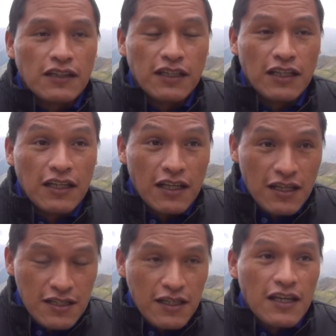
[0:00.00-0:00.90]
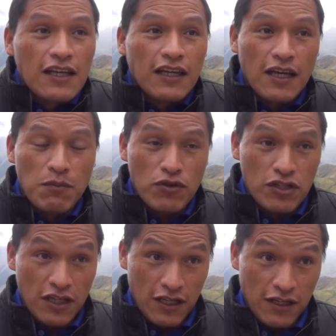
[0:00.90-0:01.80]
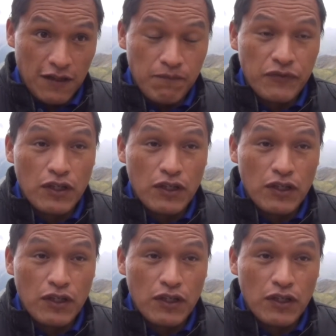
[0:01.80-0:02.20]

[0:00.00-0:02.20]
del CRIS que hemos eh,